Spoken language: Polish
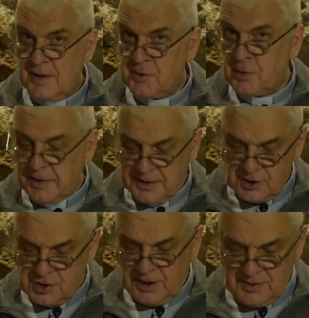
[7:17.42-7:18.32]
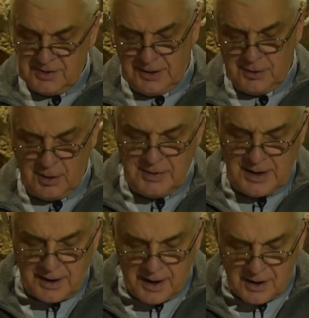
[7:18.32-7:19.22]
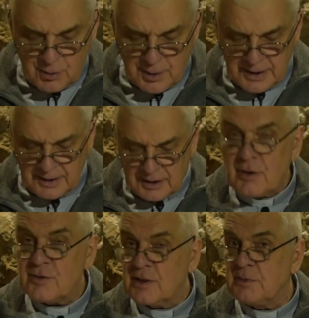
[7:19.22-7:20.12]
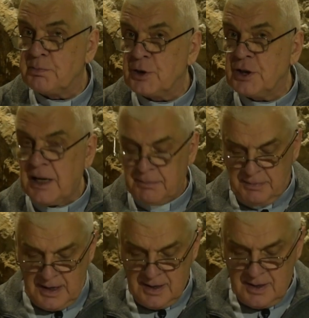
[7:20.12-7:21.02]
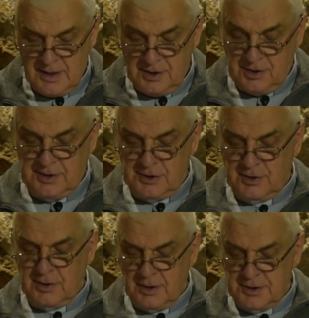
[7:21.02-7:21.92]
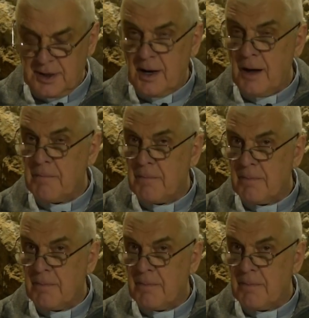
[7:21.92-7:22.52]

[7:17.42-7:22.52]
Człowiek też instynktownie reaguje na to, co jest przyjemne czy też groźne.